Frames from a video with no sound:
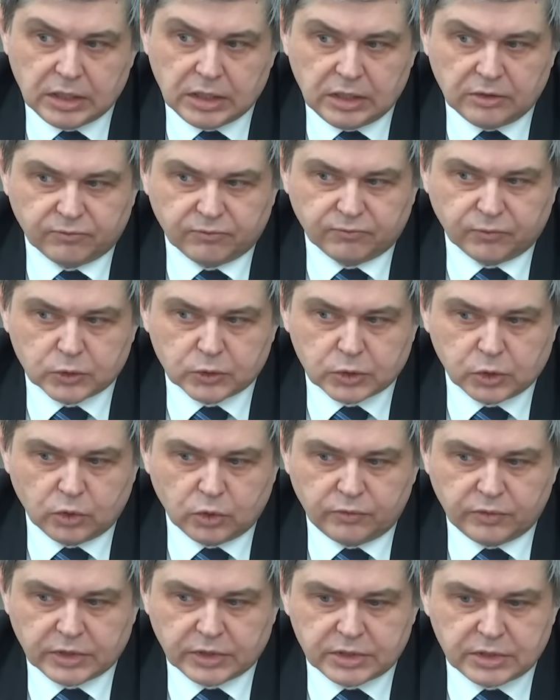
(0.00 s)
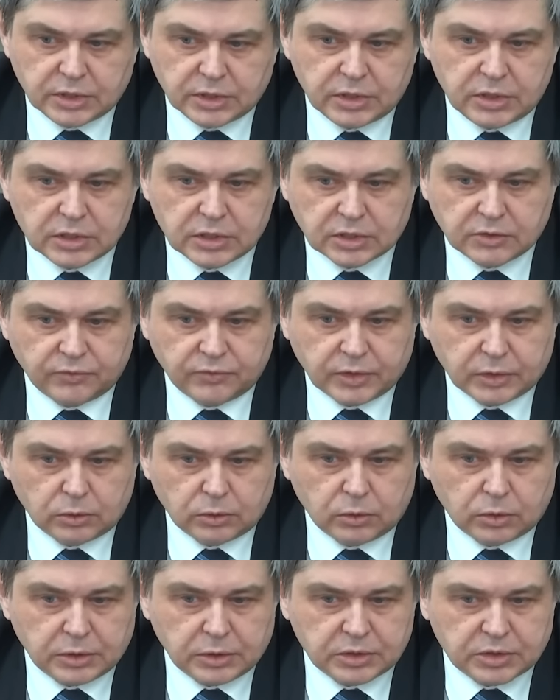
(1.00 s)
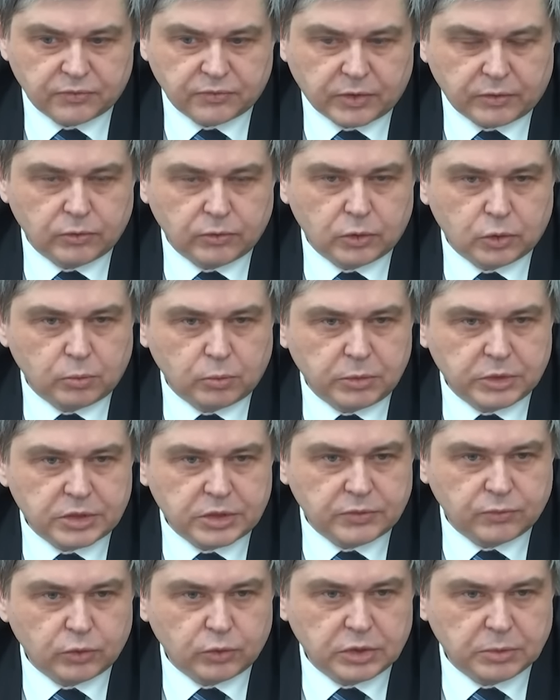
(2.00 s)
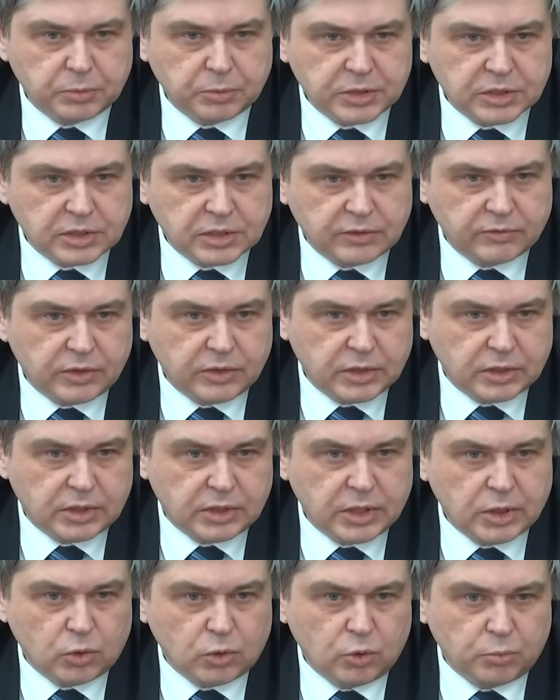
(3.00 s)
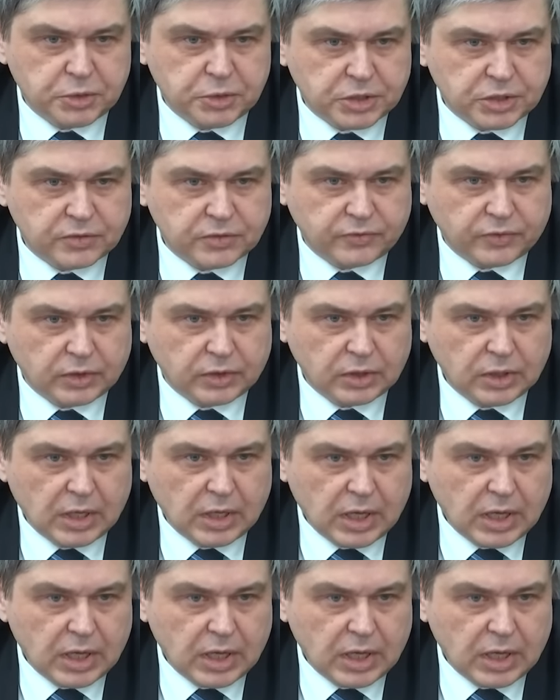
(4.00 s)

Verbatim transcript: И в условиях тех рисков, которые цифровой рубль сегодня представляет для общества,